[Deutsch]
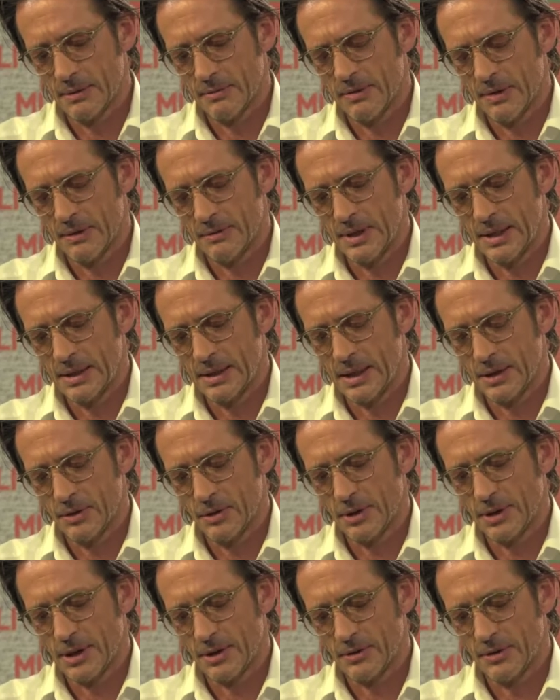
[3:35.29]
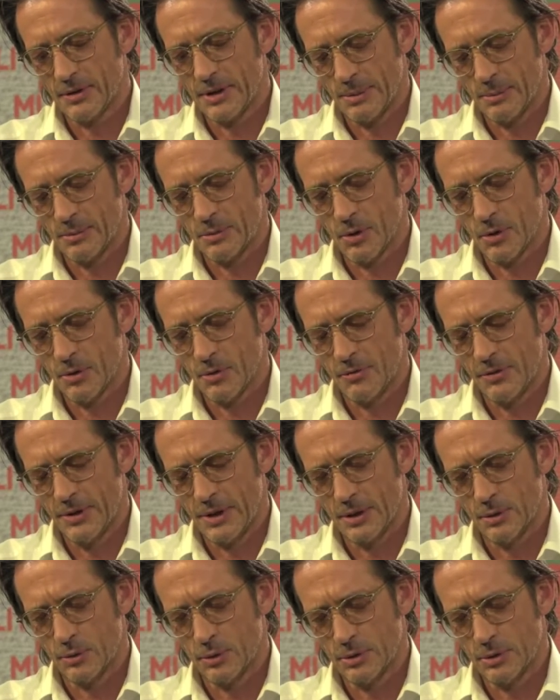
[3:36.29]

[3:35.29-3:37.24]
weil dadurch, dass es eben doch viele gute